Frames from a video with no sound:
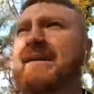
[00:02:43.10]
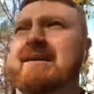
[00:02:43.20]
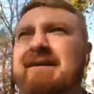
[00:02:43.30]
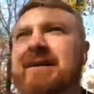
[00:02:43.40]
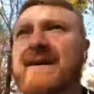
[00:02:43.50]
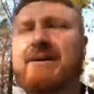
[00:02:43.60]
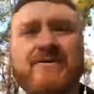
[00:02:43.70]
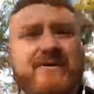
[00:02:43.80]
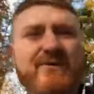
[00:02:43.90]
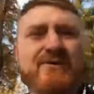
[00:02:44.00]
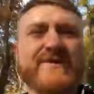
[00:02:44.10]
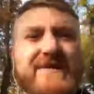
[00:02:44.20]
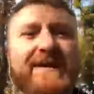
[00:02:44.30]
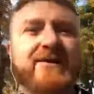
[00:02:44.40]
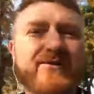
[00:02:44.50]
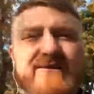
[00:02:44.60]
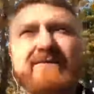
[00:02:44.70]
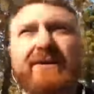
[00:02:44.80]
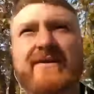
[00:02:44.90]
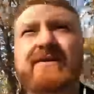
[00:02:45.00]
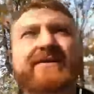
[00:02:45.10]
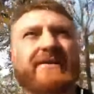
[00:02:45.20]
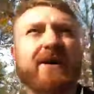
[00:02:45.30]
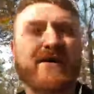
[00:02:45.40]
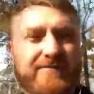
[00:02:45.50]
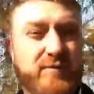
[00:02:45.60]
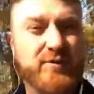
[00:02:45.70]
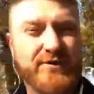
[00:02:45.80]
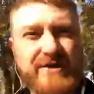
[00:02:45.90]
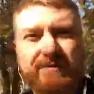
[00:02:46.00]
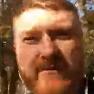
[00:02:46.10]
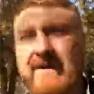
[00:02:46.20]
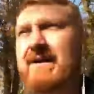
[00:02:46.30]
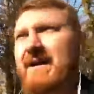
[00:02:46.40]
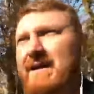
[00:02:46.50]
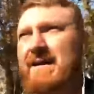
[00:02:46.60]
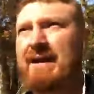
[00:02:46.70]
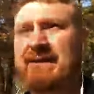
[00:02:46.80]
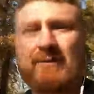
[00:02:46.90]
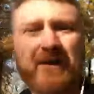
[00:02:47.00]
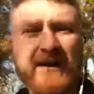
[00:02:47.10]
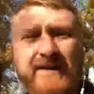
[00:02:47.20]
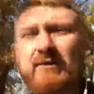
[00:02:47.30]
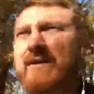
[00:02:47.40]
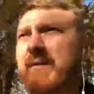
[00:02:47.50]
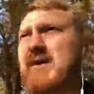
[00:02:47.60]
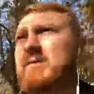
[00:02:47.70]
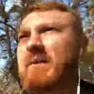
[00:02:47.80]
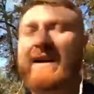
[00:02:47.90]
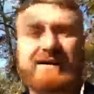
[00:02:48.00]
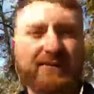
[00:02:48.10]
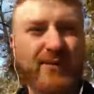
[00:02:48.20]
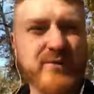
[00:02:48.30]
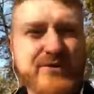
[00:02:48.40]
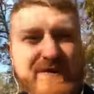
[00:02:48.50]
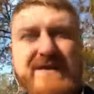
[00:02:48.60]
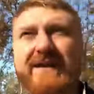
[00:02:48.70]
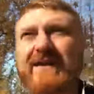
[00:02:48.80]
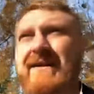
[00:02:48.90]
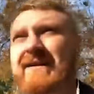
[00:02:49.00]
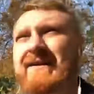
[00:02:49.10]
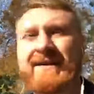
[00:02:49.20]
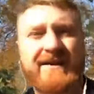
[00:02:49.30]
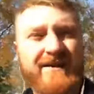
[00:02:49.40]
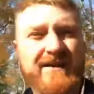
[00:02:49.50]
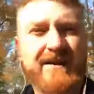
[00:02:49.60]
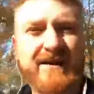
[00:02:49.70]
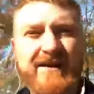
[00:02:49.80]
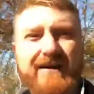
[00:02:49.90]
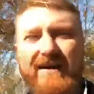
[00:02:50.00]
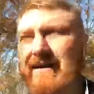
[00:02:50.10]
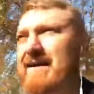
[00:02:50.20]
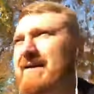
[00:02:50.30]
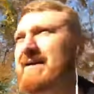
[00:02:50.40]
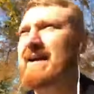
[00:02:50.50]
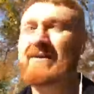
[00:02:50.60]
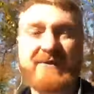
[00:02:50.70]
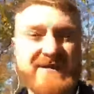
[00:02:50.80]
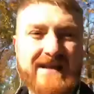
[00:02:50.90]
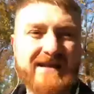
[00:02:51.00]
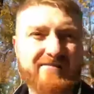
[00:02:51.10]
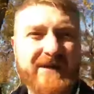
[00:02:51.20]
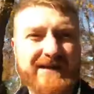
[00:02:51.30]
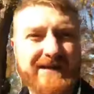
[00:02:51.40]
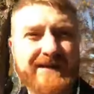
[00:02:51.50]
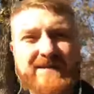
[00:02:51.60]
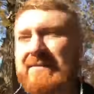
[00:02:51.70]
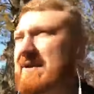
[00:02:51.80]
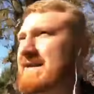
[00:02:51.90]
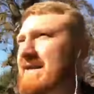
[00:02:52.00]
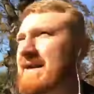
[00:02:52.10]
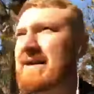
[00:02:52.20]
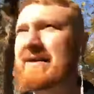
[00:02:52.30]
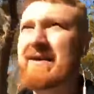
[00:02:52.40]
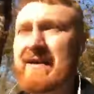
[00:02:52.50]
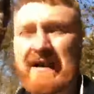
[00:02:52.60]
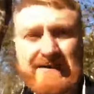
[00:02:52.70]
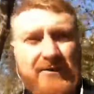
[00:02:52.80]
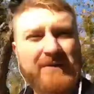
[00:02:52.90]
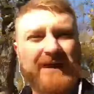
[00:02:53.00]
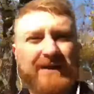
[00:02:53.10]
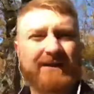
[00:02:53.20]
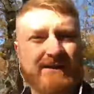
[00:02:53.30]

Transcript: а, оно вас очень сильно удивит а, в будущем. О том, как люди покупали должности или места в партийных списках. О том, как